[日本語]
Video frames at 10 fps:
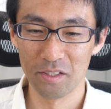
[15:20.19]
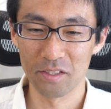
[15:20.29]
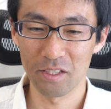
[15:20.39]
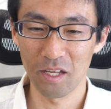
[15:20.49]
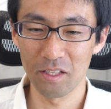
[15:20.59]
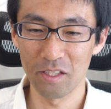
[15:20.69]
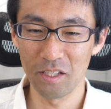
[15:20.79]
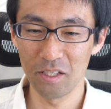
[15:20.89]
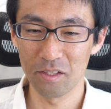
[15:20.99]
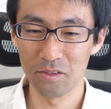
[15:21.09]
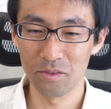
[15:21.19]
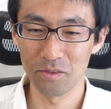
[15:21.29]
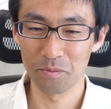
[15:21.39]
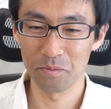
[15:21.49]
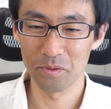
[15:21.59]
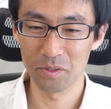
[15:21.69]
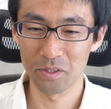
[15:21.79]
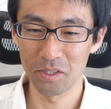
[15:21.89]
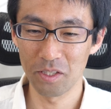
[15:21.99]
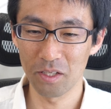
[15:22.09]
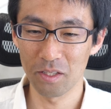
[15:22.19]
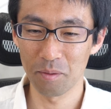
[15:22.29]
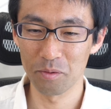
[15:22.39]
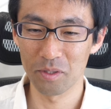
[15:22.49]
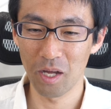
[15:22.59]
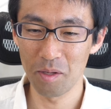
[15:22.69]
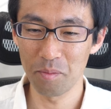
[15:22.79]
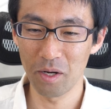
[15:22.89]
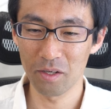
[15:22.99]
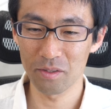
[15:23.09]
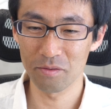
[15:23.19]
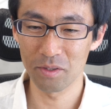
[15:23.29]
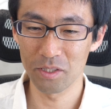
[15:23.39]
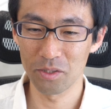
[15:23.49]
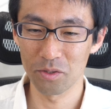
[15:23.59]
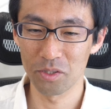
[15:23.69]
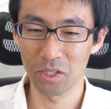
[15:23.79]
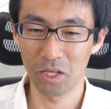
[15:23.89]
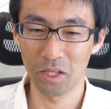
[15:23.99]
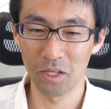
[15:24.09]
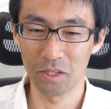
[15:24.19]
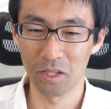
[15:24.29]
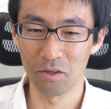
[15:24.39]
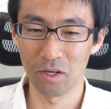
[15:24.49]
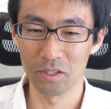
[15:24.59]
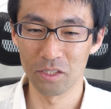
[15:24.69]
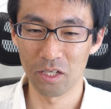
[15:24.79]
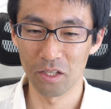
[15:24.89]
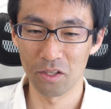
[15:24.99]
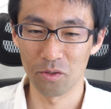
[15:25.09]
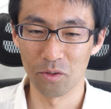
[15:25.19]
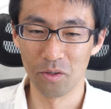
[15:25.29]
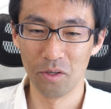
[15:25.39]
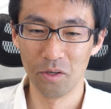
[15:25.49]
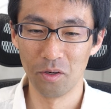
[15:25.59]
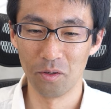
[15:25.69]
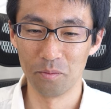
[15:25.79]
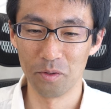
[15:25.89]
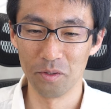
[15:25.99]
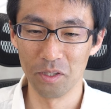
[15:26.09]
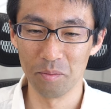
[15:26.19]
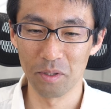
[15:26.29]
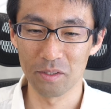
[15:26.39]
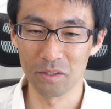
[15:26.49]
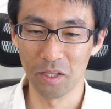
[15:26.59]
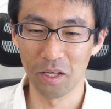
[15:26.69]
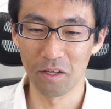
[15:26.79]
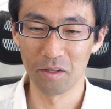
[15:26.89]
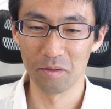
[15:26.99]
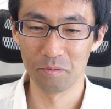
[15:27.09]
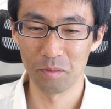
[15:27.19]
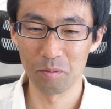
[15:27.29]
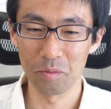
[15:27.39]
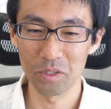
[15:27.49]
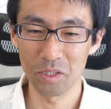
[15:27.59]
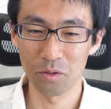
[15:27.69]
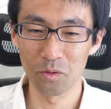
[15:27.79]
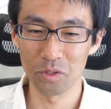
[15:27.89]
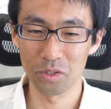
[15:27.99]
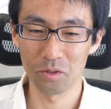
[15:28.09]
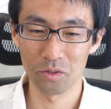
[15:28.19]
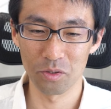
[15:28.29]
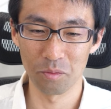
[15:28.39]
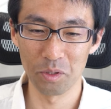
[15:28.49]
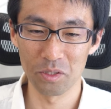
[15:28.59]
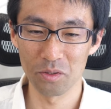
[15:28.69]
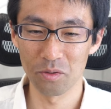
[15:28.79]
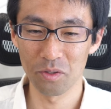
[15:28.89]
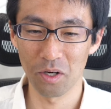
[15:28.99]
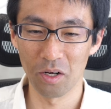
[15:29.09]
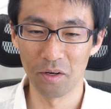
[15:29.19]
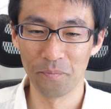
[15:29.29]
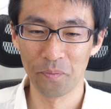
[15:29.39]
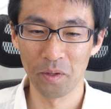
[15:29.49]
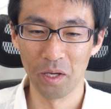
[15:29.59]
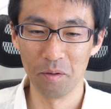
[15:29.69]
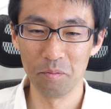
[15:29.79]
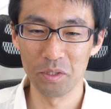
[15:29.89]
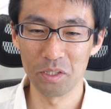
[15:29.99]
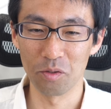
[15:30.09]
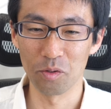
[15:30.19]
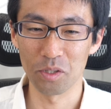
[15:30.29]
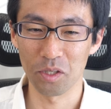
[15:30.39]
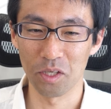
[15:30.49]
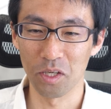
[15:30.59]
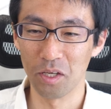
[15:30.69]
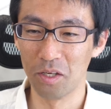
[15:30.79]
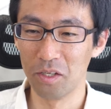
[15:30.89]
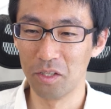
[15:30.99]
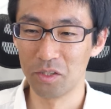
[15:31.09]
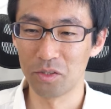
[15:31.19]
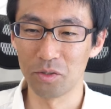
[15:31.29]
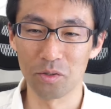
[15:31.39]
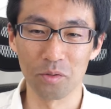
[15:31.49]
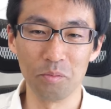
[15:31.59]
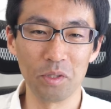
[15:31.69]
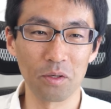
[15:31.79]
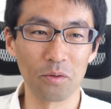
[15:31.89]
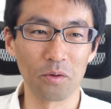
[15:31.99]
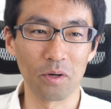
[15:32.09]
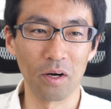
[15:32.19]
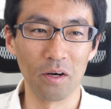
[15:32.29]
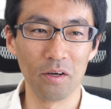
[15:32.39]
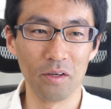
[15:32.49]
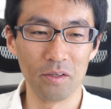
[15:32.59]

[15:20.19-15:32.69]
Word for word: 3に追加で多分タイマーは実装しなきゃいけないっていう感じかなと思いますね MBC5 を実装すると3つ動くから MBC5 先ちょっと見てこうか